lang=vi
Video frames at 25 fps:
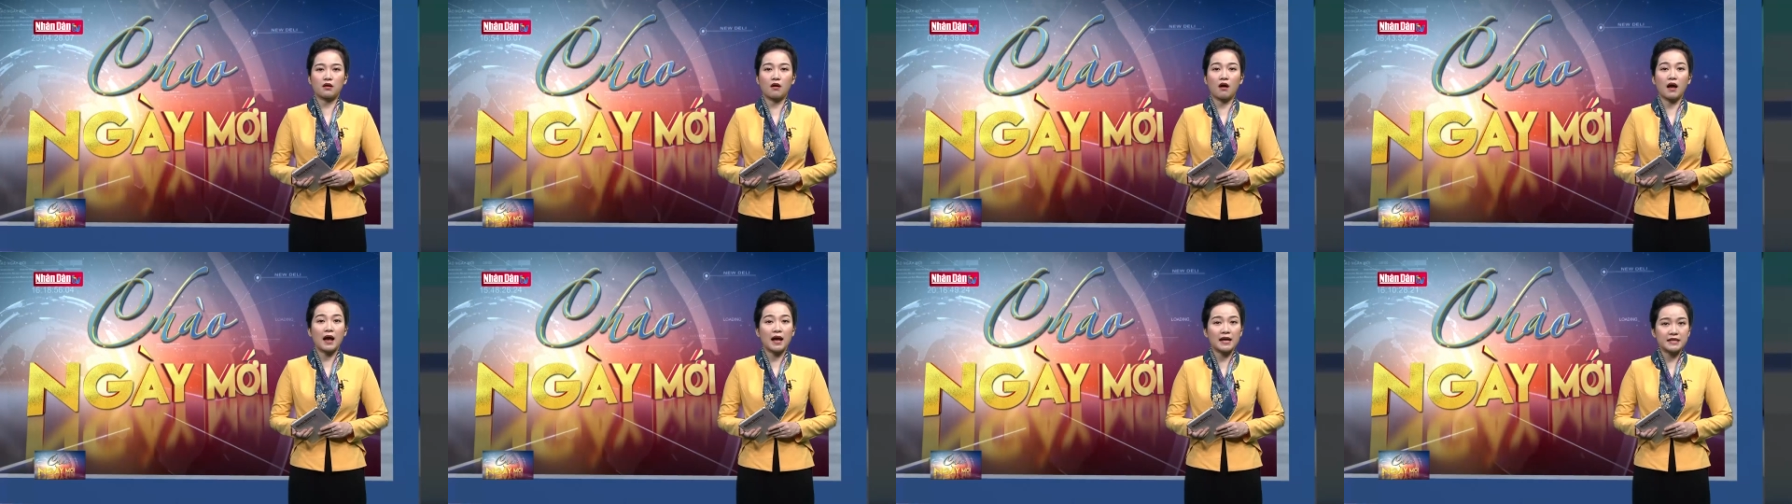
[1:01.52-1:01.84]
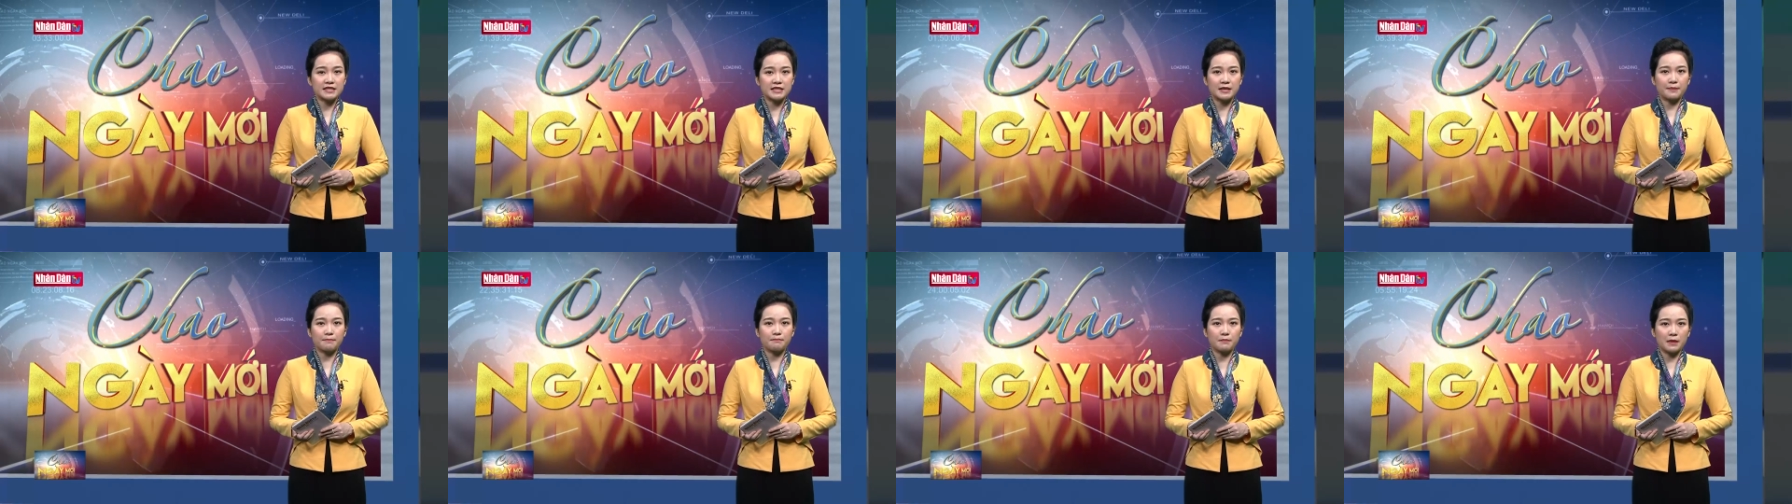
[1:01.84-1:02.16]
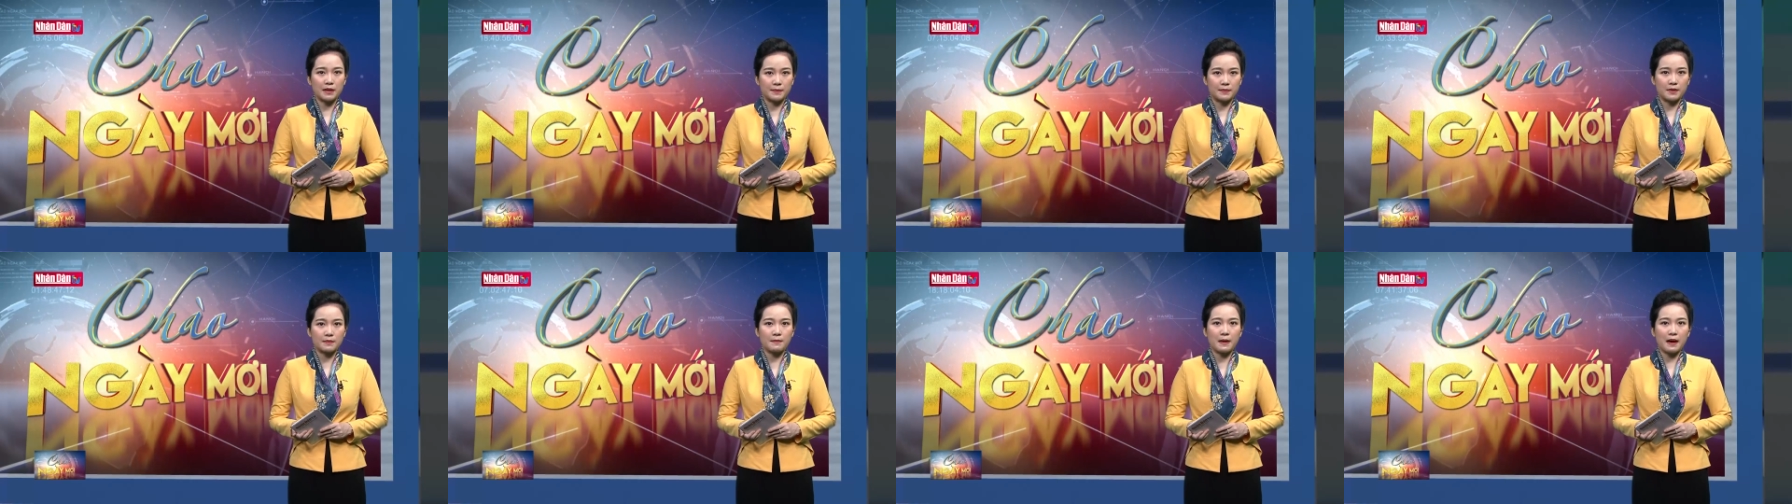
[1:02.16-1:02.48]
hai trăm bảy
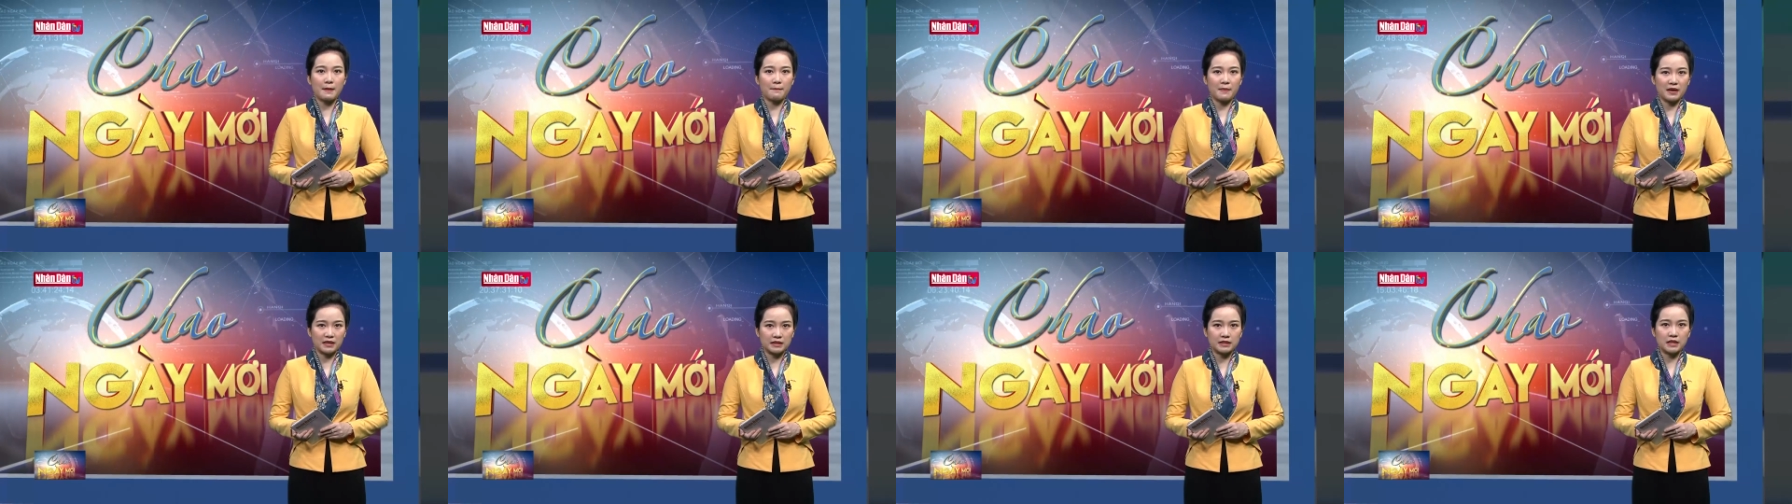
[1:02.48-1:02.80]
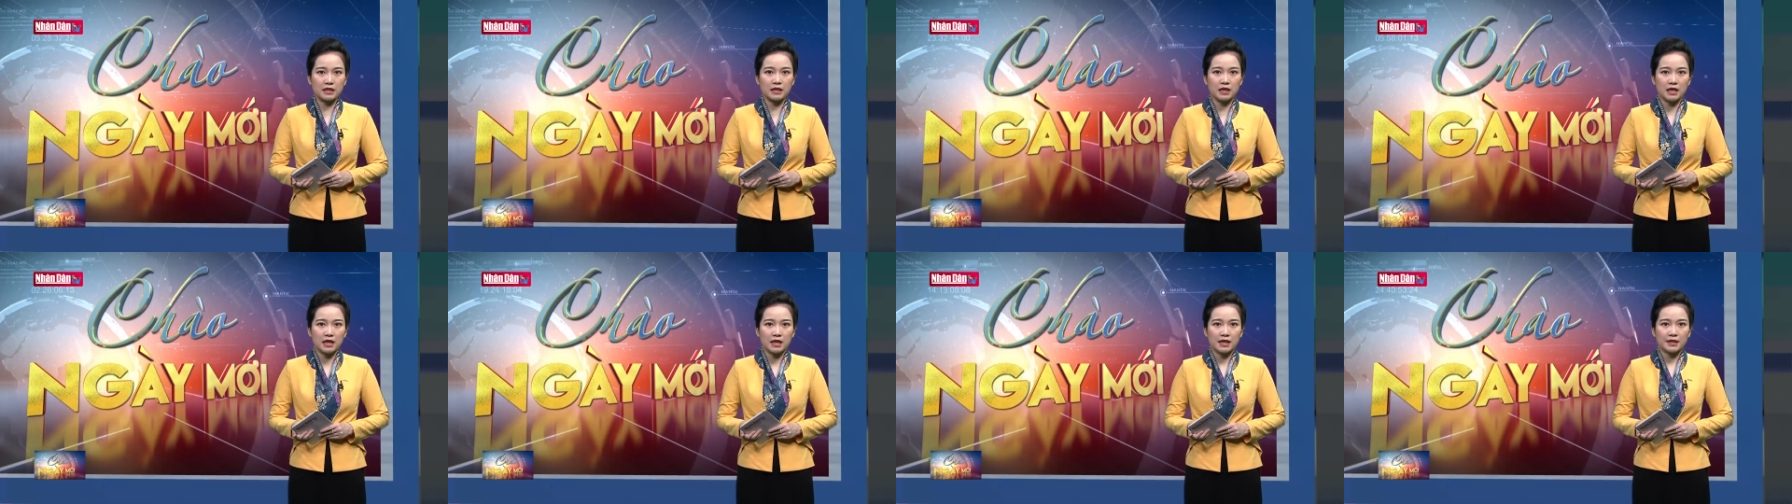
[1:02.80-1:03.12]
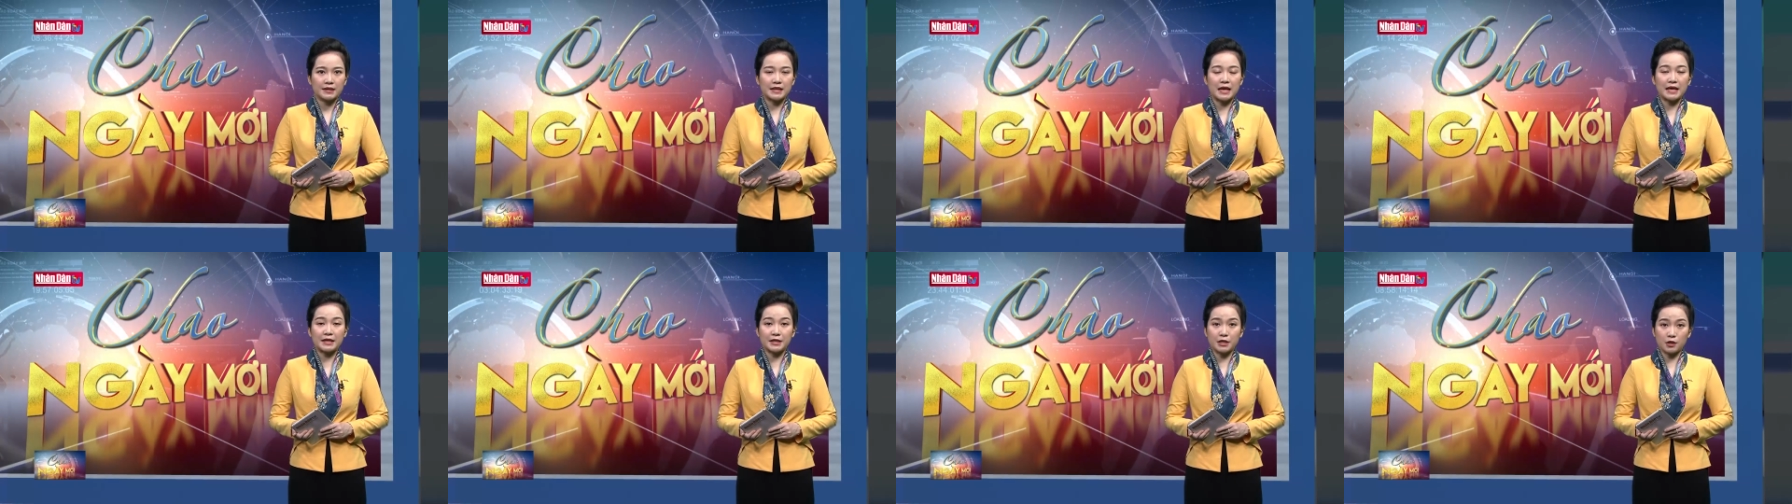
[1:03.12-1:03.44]
mươi ba bệnh nhân
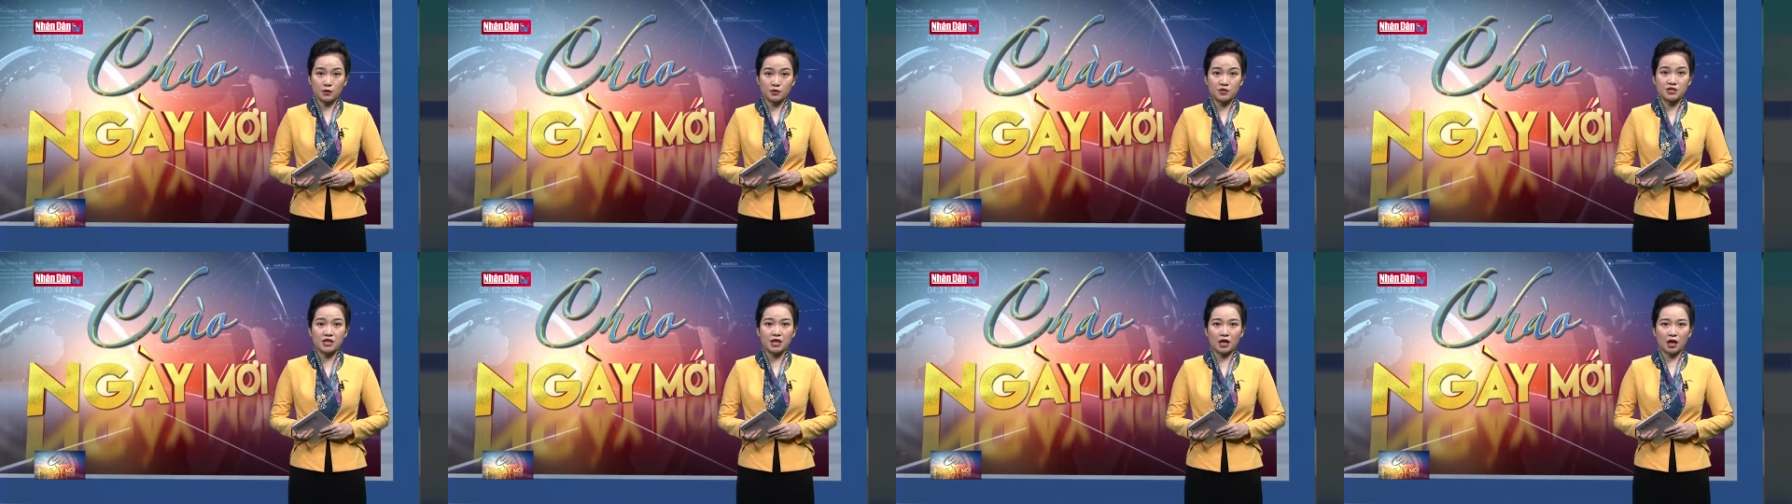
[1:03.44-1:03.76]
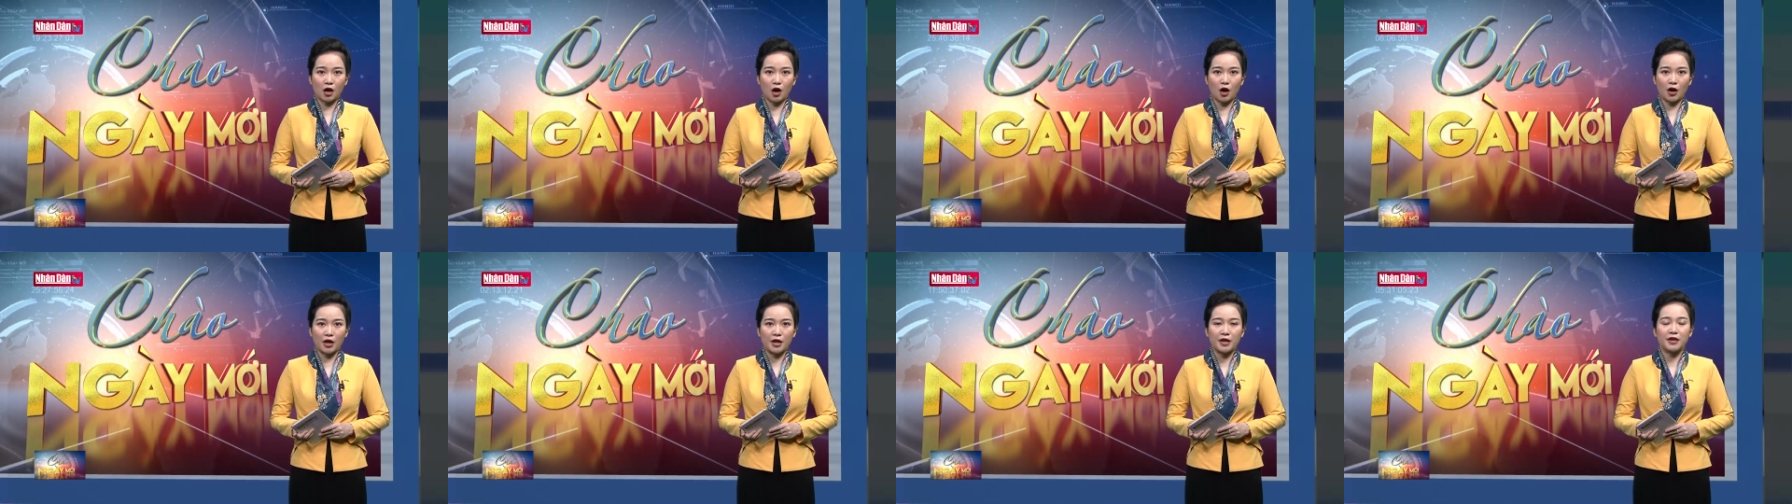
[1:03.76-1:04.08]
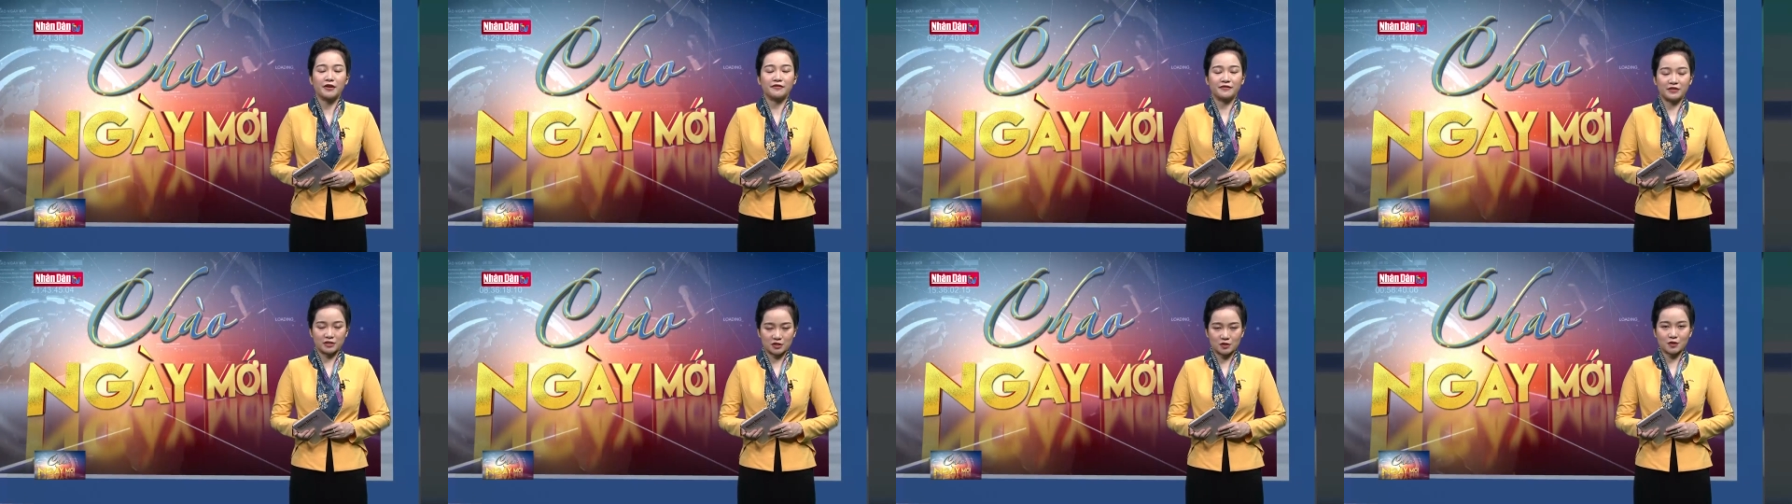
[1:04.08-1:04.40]
đã điều trị khỏi
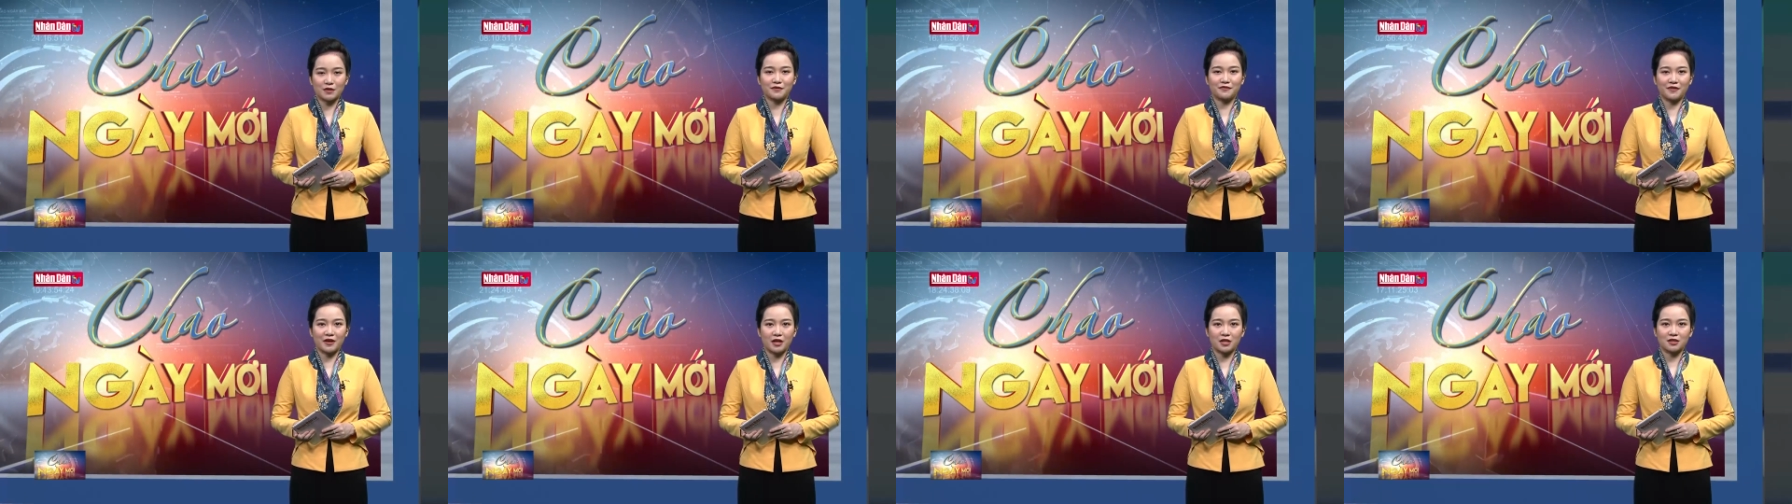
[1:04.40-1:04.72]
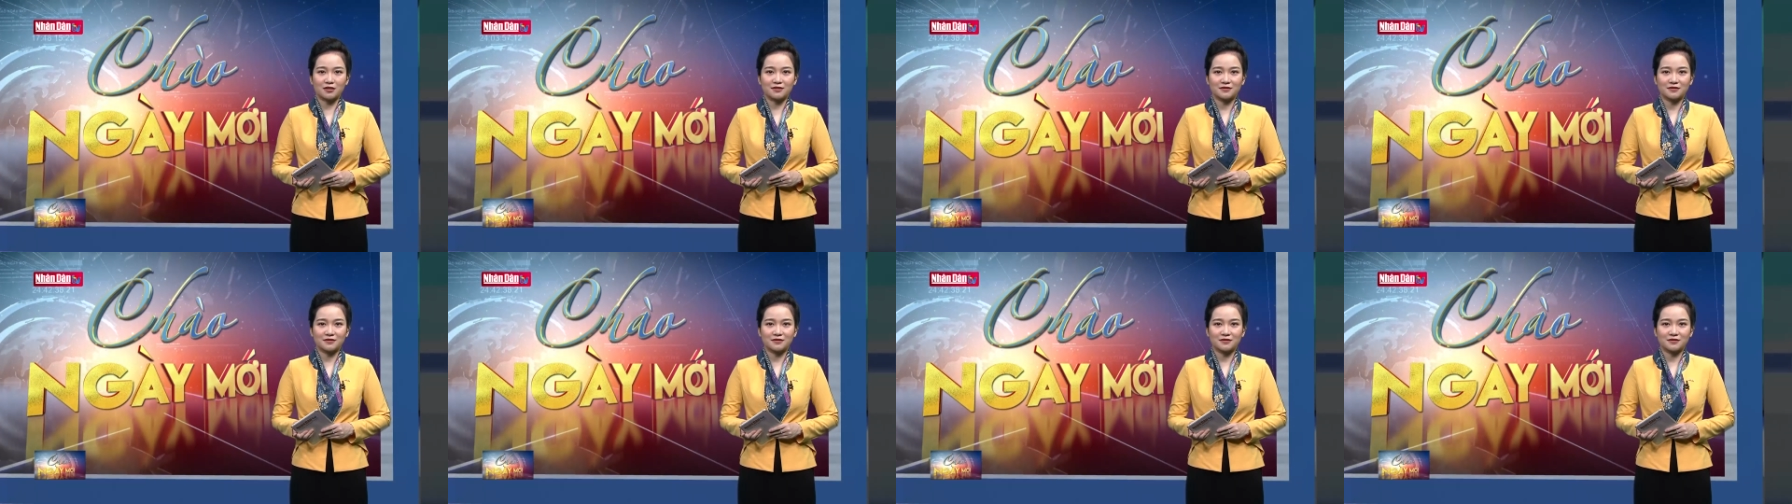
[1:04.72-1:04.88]
và xuất viện.